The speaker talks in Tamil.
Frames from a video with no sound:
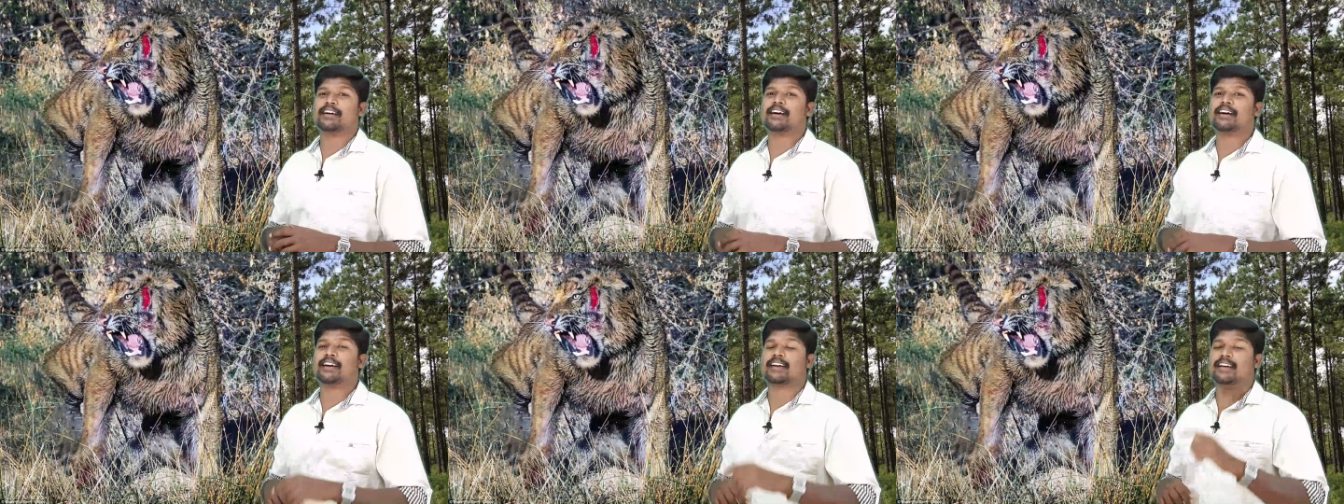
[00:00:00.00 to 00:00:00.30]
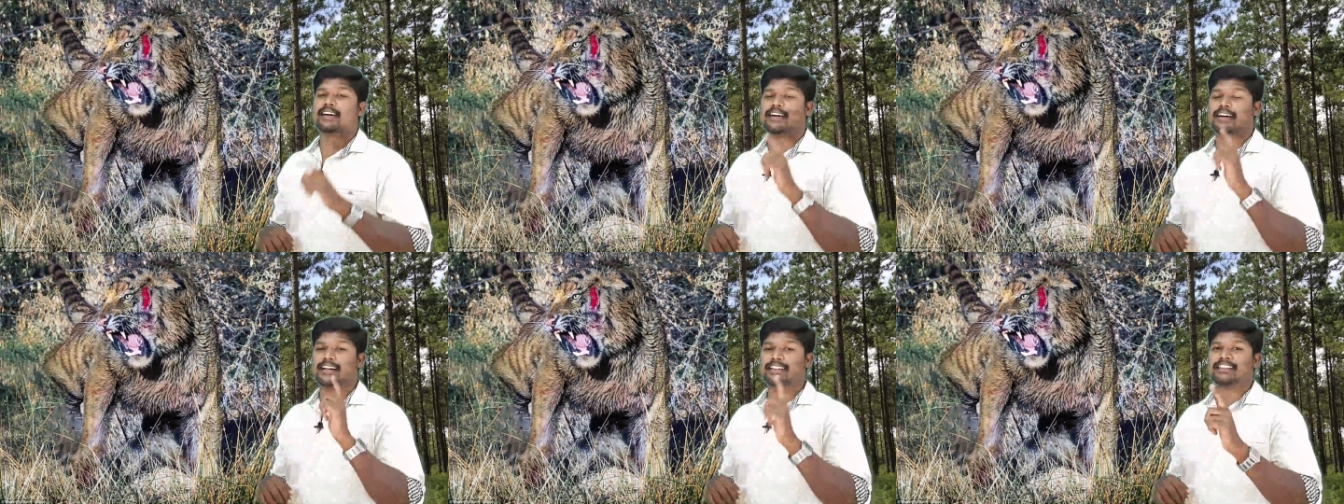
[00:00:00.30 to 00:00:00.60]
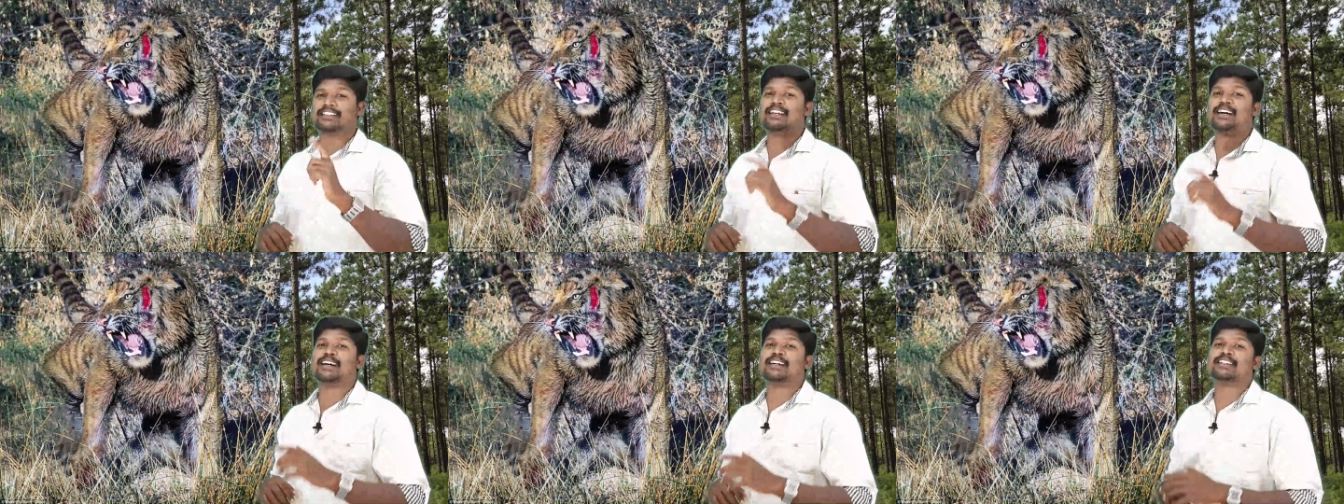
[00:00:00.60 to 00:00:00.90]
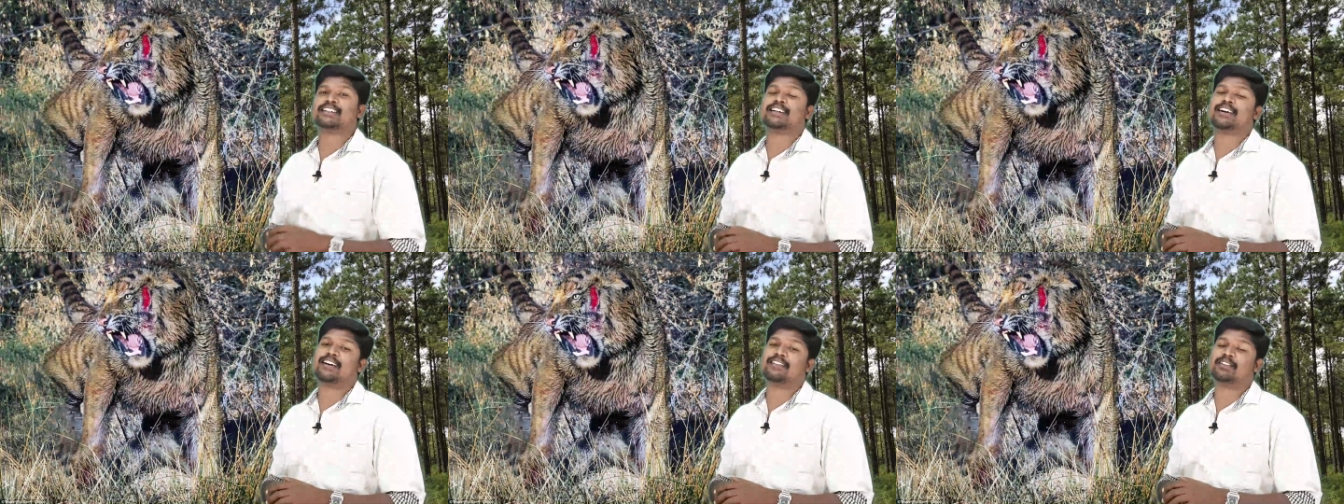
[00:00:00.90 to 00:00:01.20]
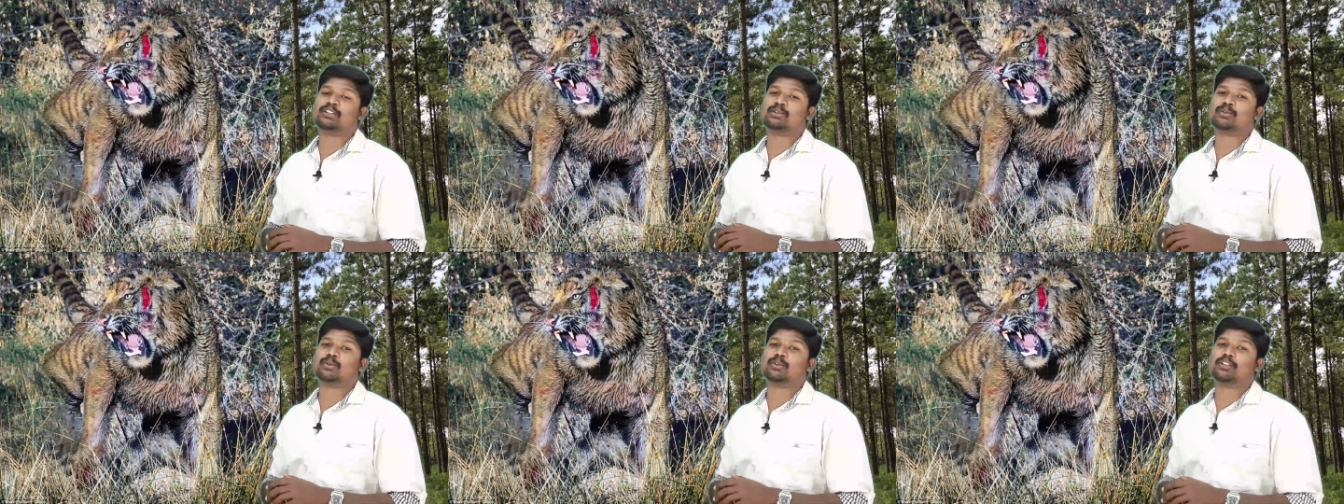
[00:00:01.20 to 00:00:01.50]
ஆனால் அதுதான் அதுக்கு
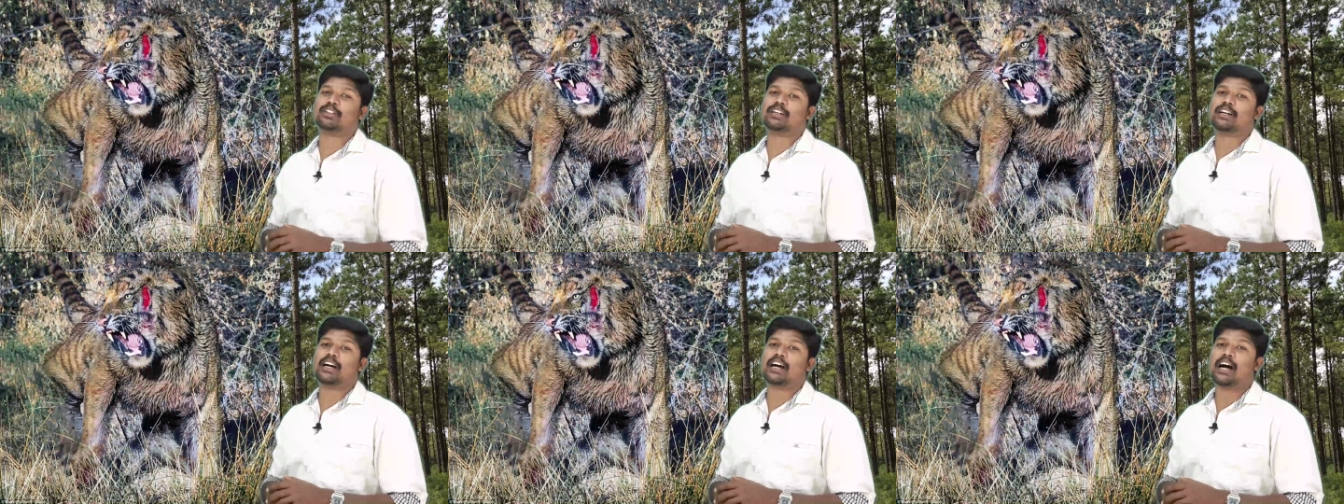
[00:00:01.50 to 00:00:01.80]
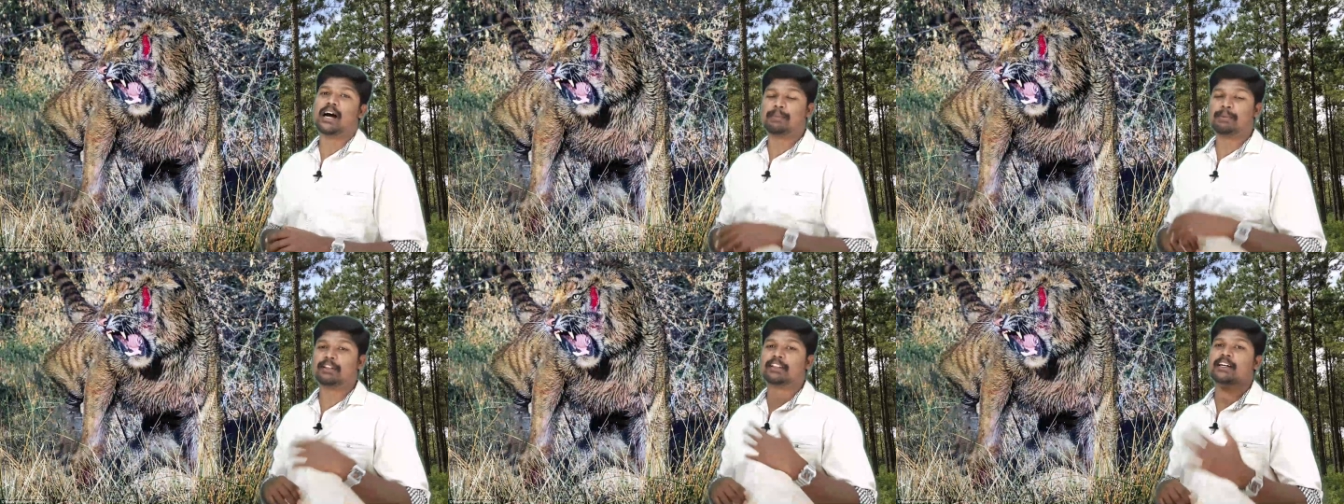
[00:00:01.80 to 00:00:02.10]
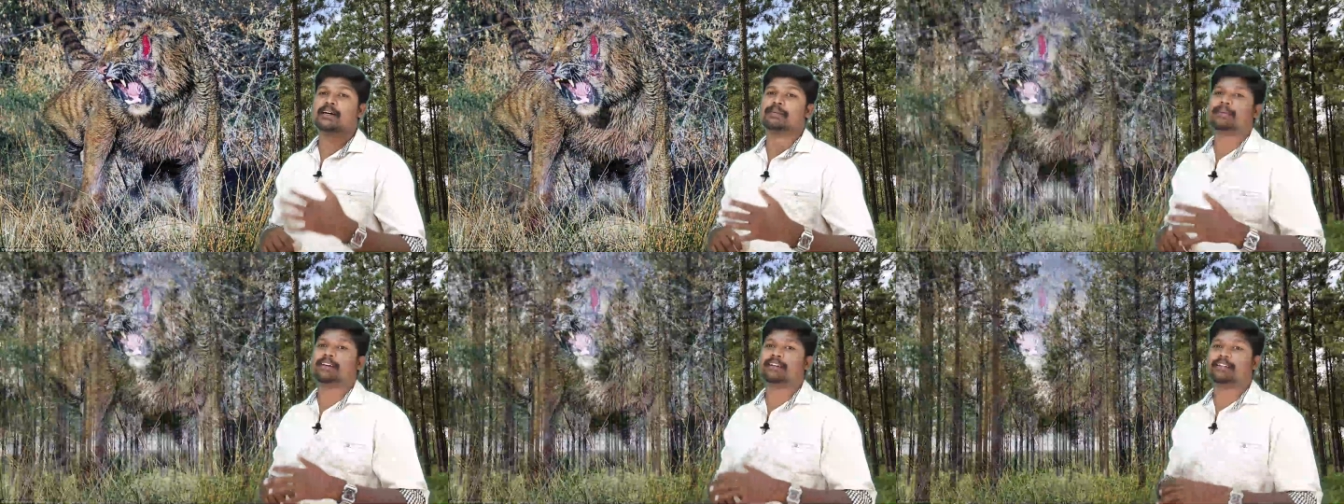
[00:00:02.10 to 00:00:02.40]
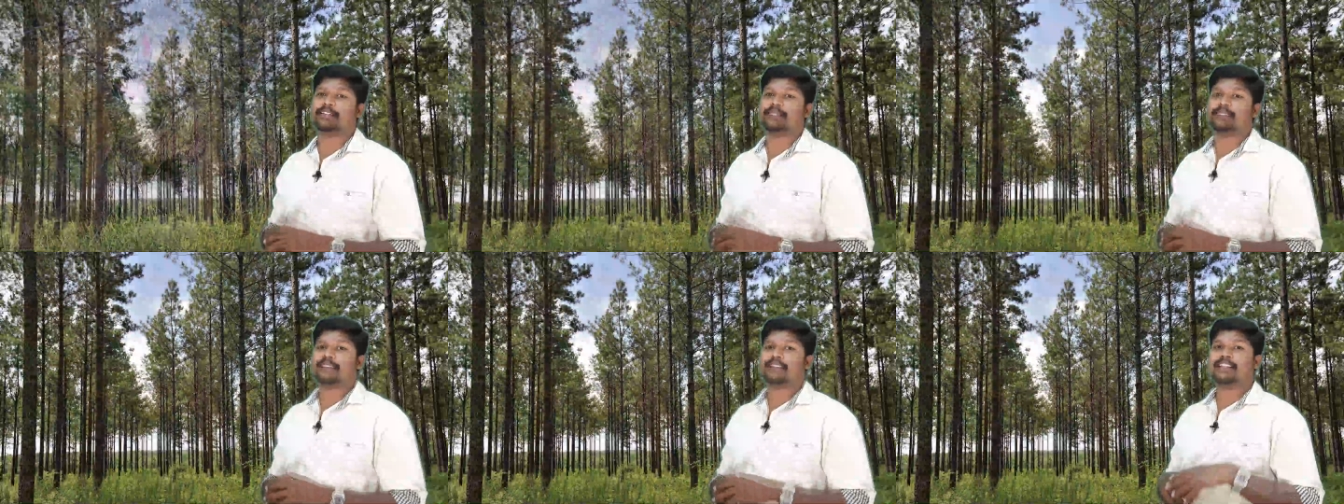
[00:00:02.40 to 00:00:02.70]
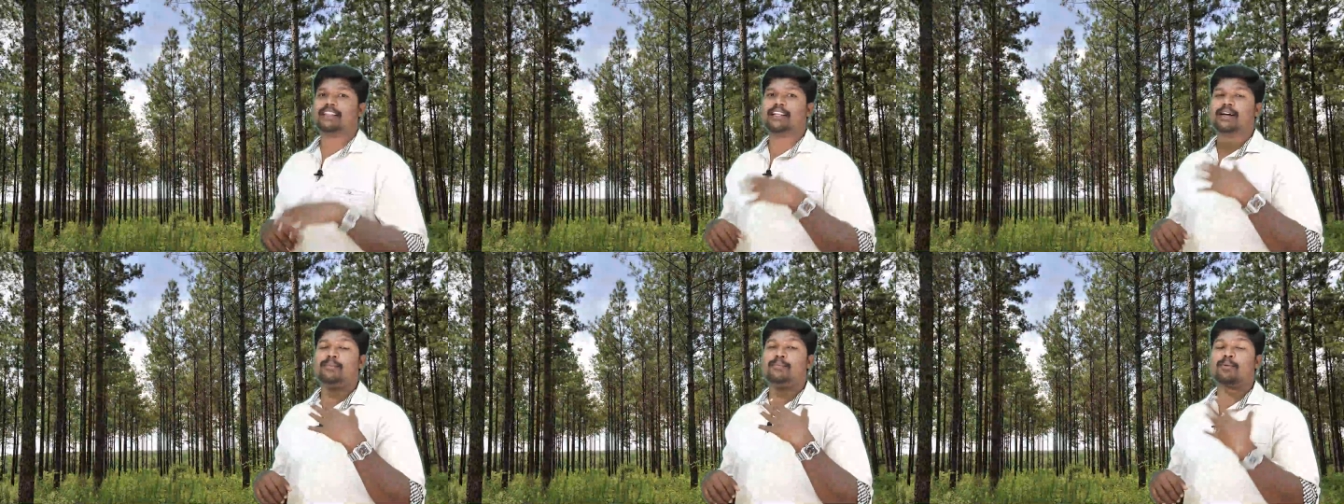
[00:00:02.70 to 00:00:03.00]
அவருக்கு ஒரு ஆபத்தாமையுது
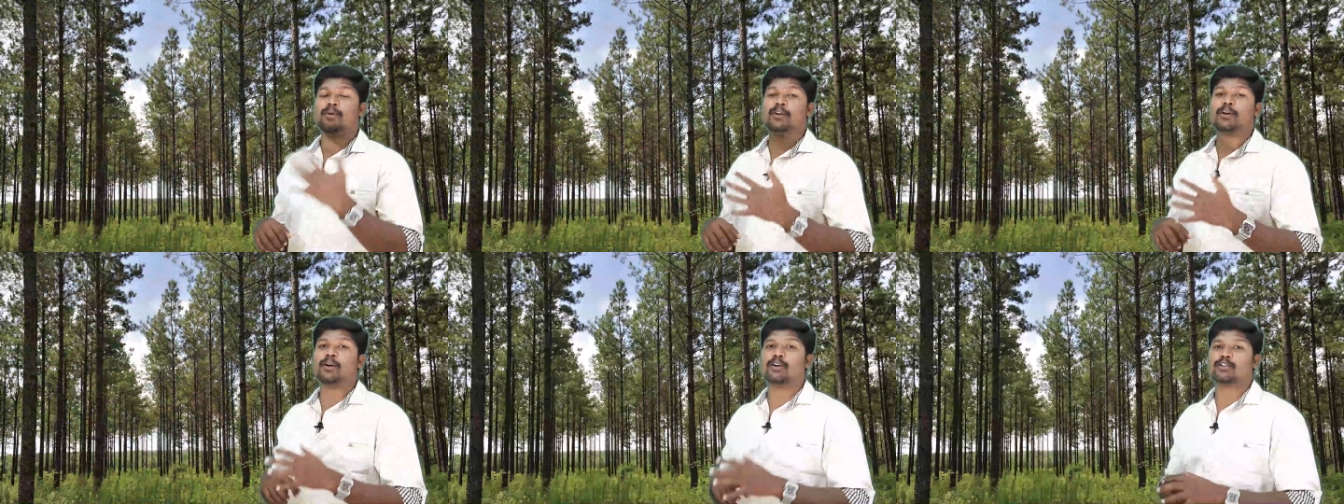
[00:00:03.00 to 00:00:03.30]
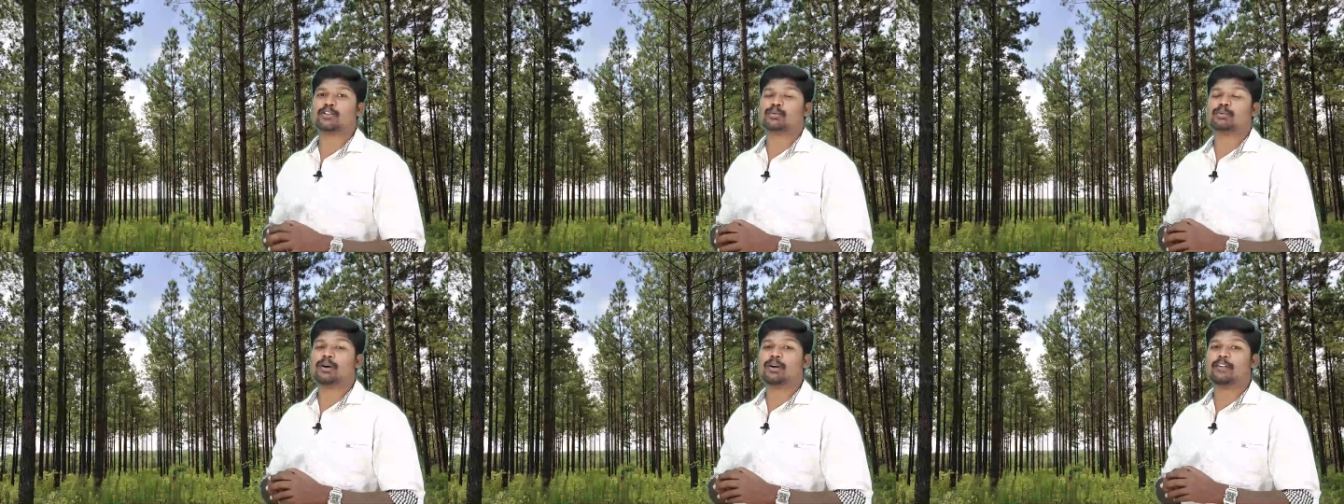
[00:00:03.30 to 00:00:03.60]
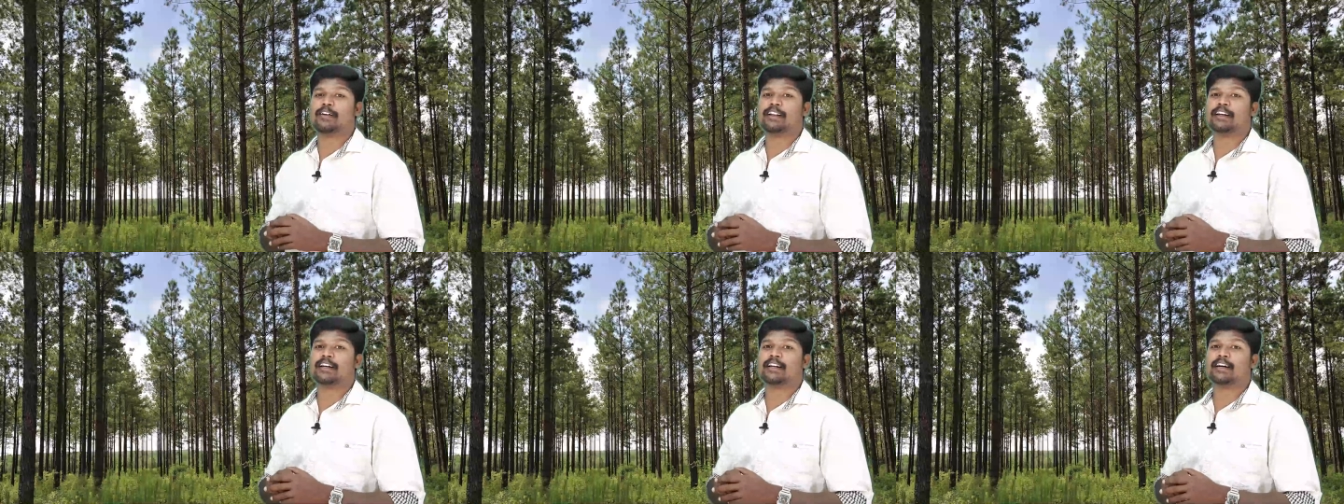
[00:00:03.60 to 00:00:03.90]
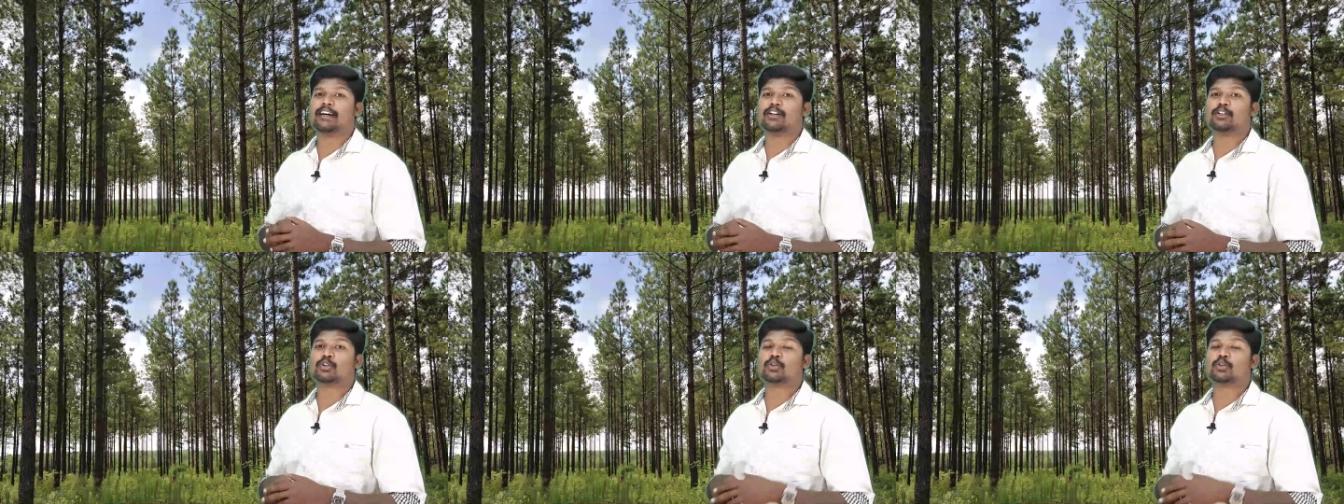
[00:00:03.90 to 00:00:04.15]
இந்த புலியோட சுபாவம் என்னென்னா